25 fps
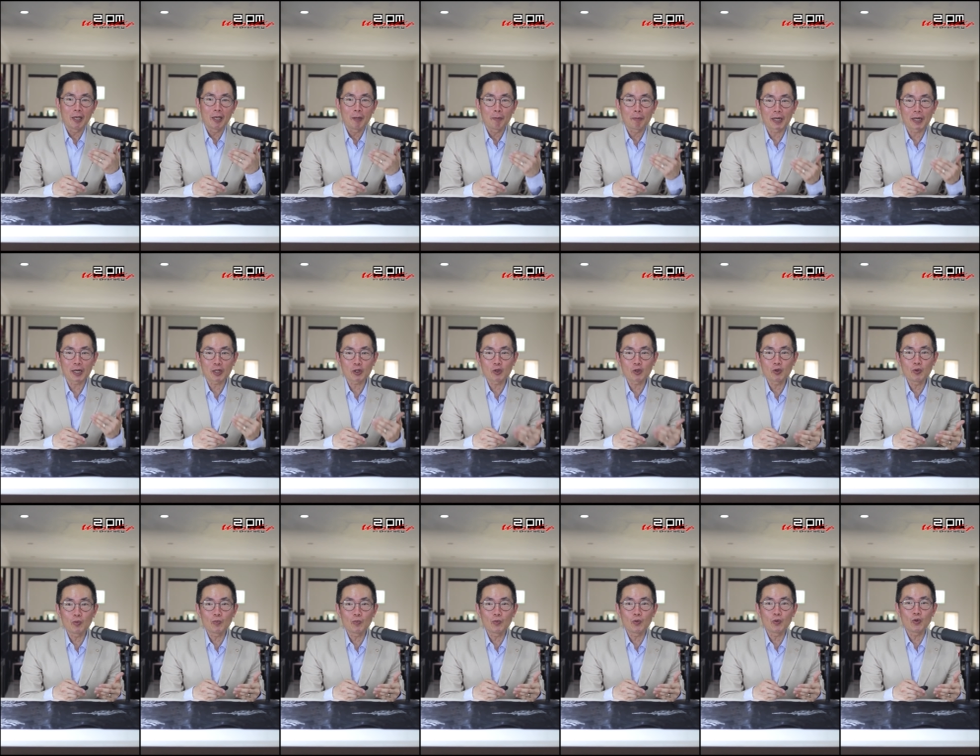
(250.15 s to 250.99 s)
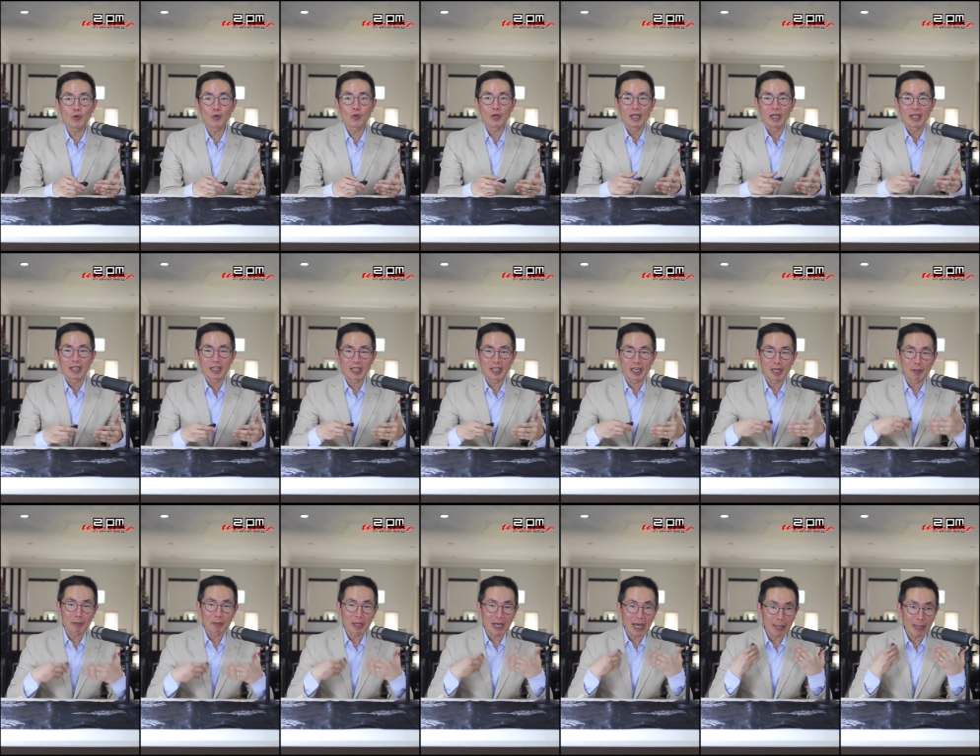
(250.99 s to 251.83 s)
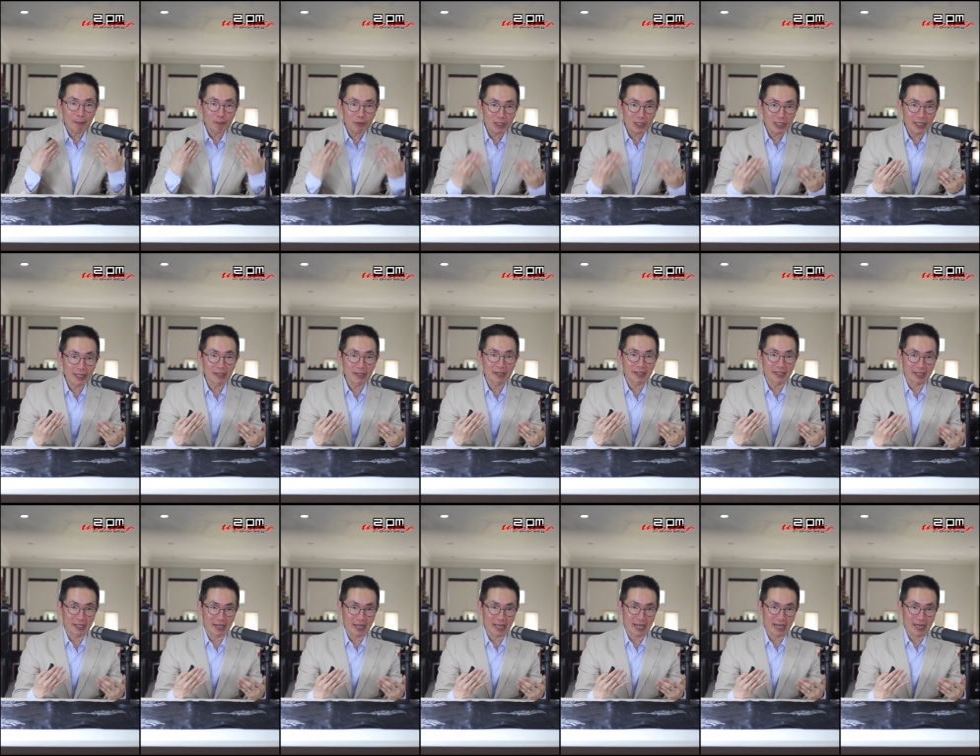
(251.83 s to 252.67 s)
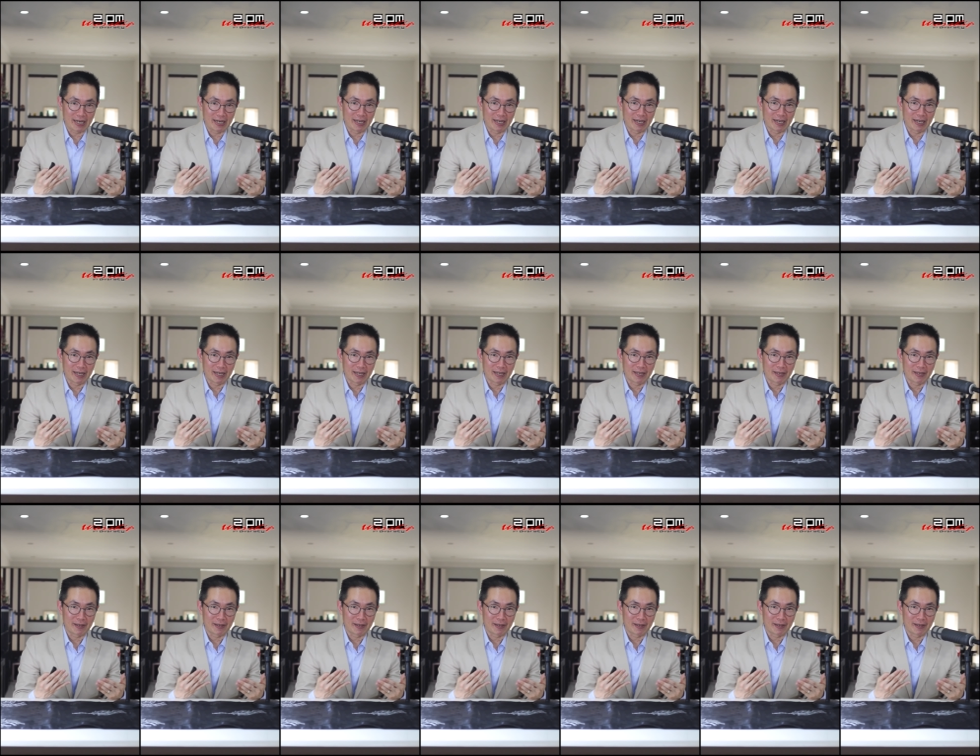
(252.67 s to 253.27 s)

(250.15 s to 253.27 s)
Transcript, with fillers: bertumbuh, dan mengupskill diri Anda?